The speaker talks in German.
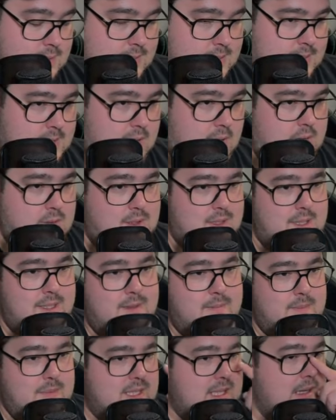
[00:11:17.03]
genau, die
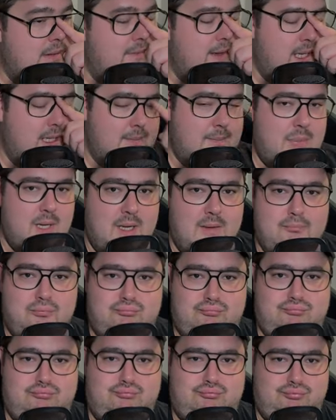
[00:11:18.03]
liegt mittlerweile bei
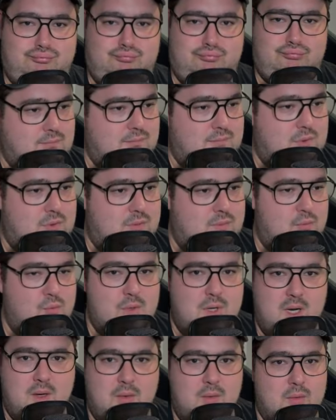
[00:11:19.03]

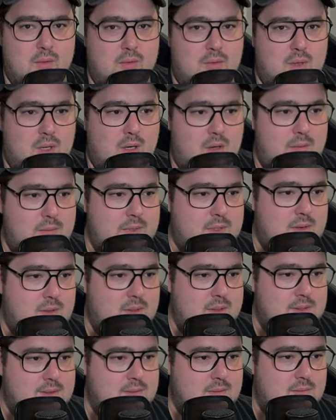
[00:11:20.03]
100 Euro, glaube ich,
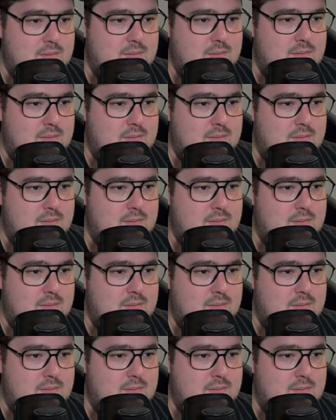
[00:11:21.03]
oder so.